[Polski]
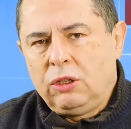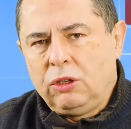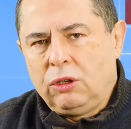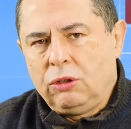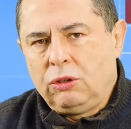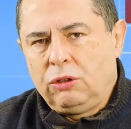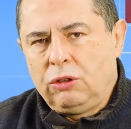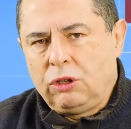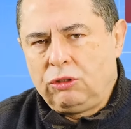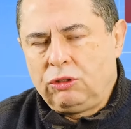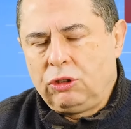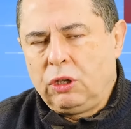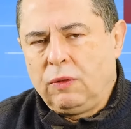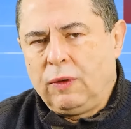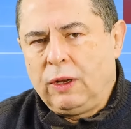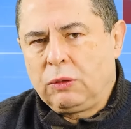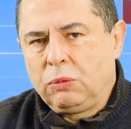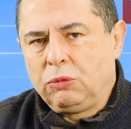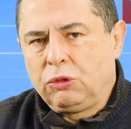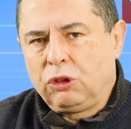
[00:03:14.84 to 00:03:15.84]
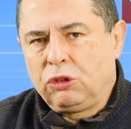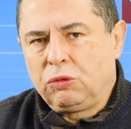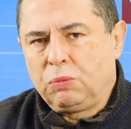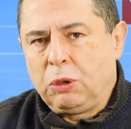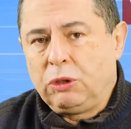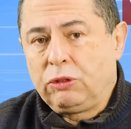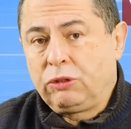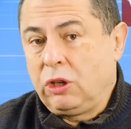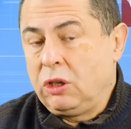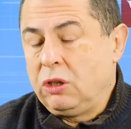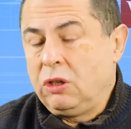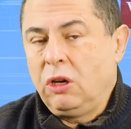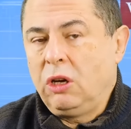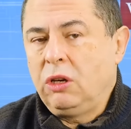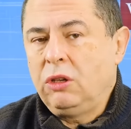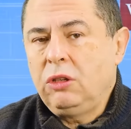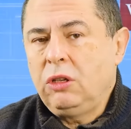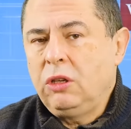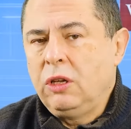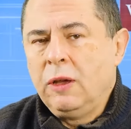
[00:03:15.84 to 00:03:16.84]
y, y, decydowali o tym, co jest w Polsce. I
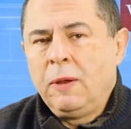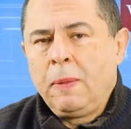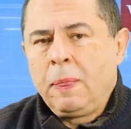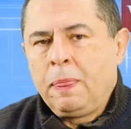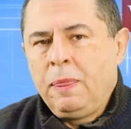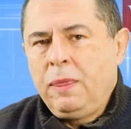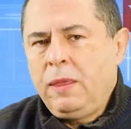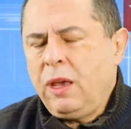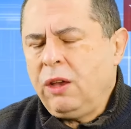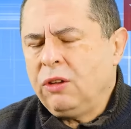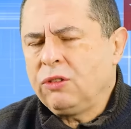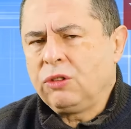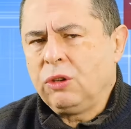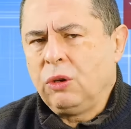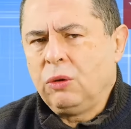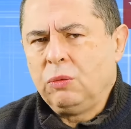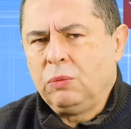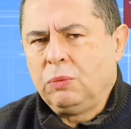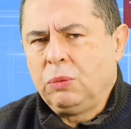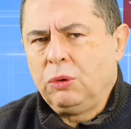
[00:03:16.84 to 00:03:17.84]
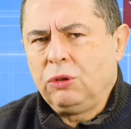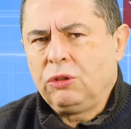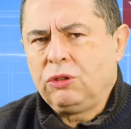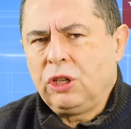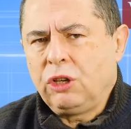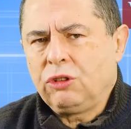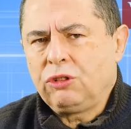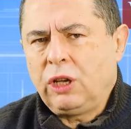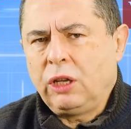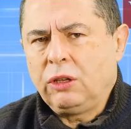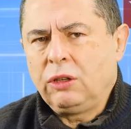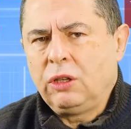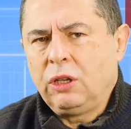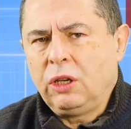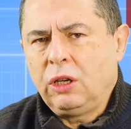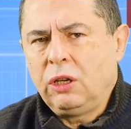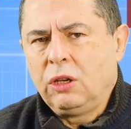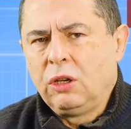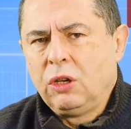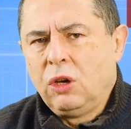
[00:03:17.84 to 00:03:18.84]
oni nie chcą pójść na
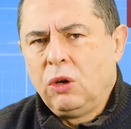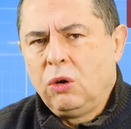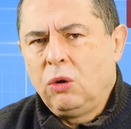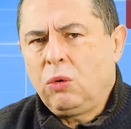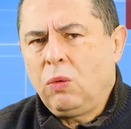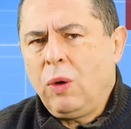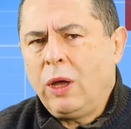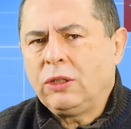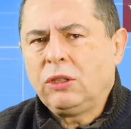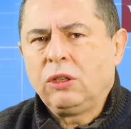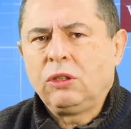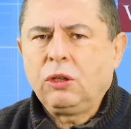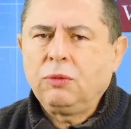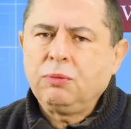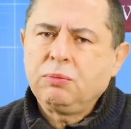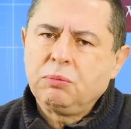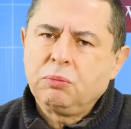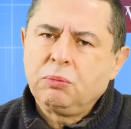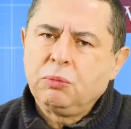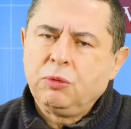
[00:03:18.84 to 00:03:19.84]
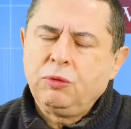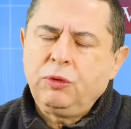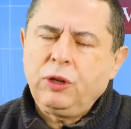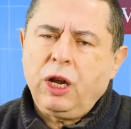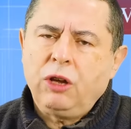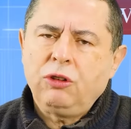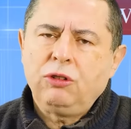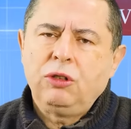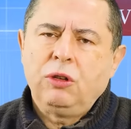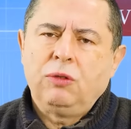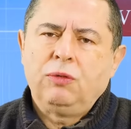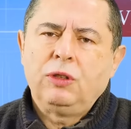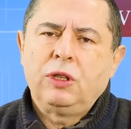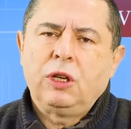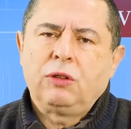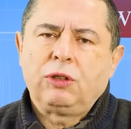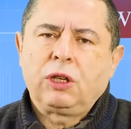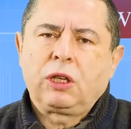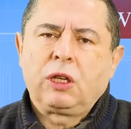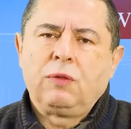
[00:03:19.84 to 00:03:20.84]
żadne układy. To wyraźnie
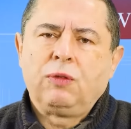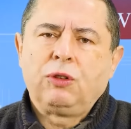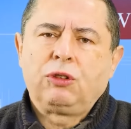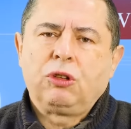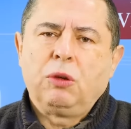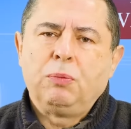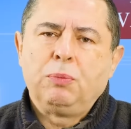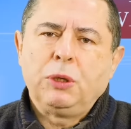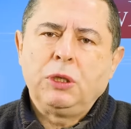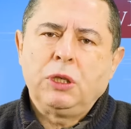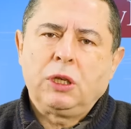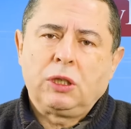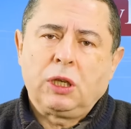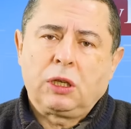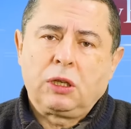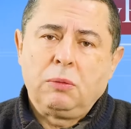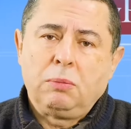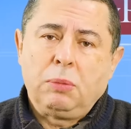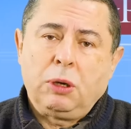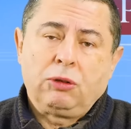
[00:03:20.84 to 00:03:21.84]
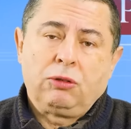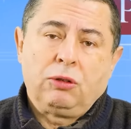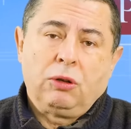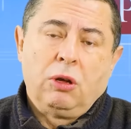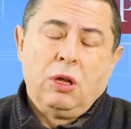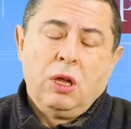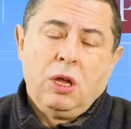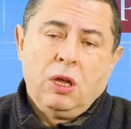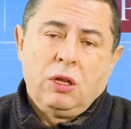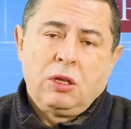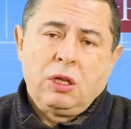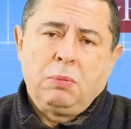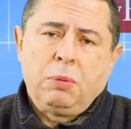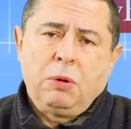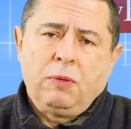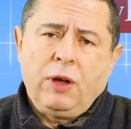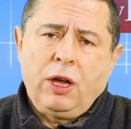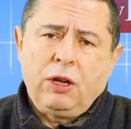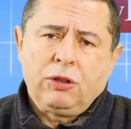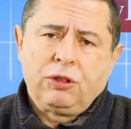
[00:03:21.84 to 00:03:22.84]
widać w takich wystąpieniach, takich bardzo
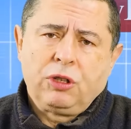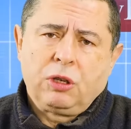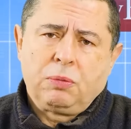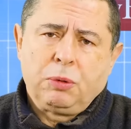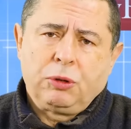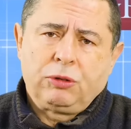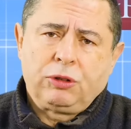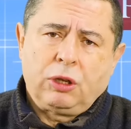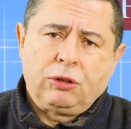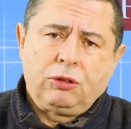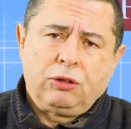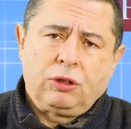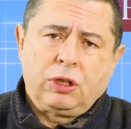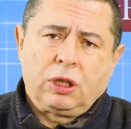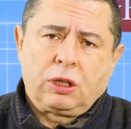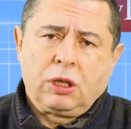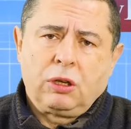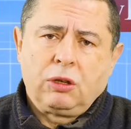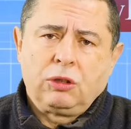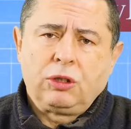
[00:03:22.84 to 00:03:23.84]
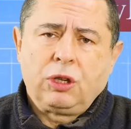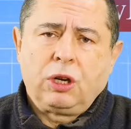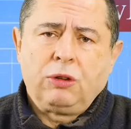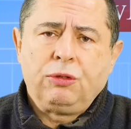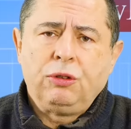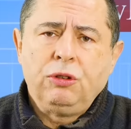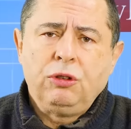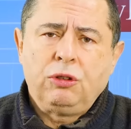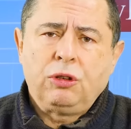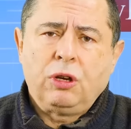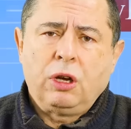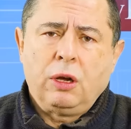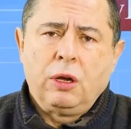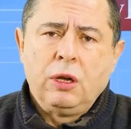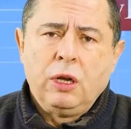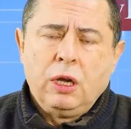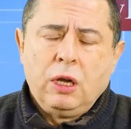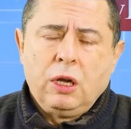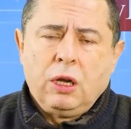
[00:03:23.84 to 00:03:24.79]
niepoważnych postaci, takiego Trefnisia,